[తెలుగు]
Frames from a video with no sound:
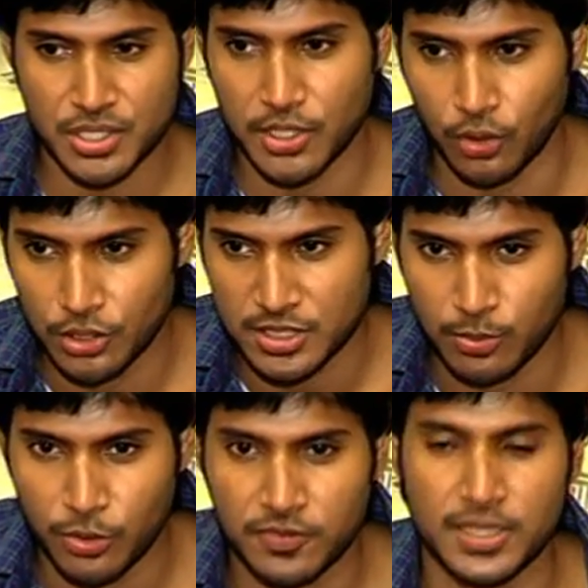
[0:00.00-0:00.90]
టు గెట్ ఆల్ యూర్
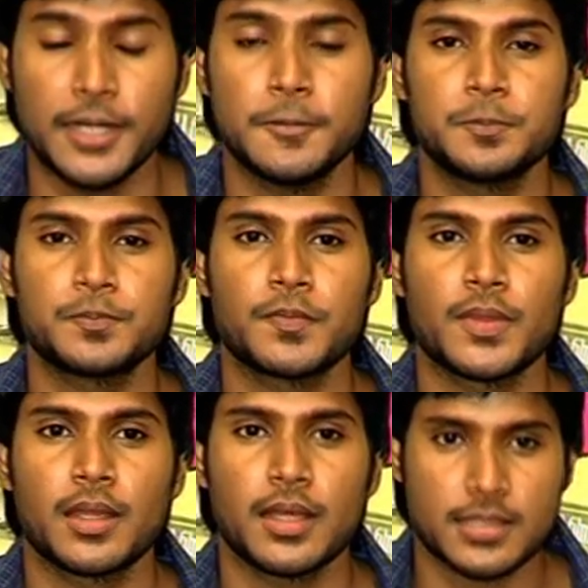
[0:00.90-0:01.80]
సపోర్ట్ ఫర్ దాట్
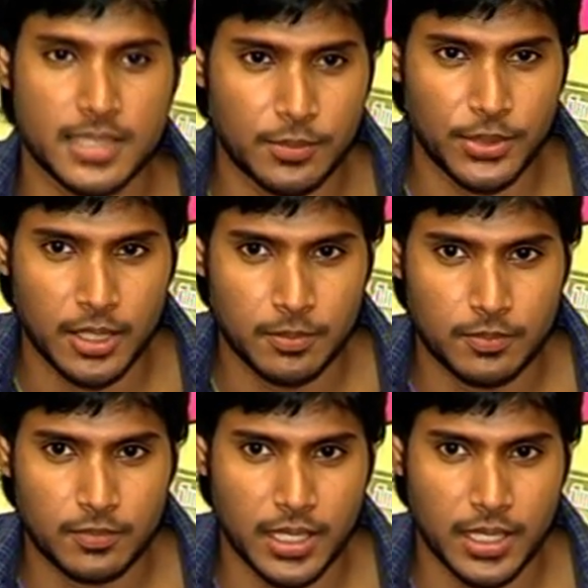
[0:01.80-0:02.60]
అట్ సేమ్ టైం